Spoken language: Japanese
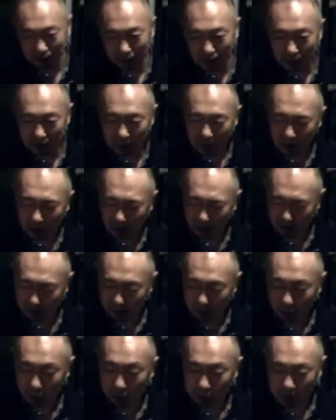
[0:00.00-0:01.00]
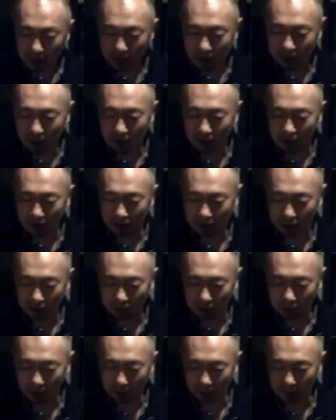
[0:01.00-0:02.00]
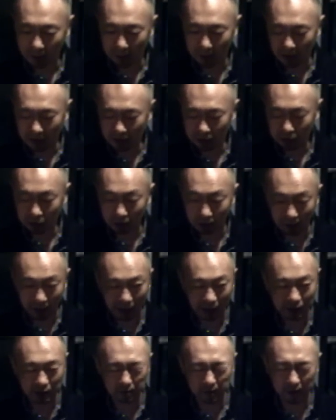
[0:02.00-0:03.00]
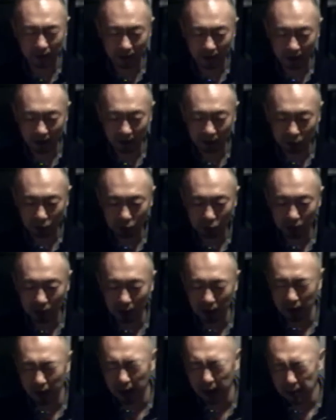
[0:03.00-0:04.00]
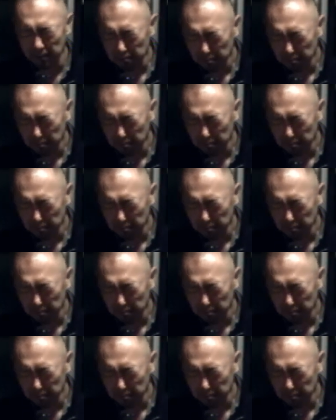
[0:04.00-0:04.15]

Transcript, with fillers: で高校生ぐらいになるとバンドとかも始めて、その時はね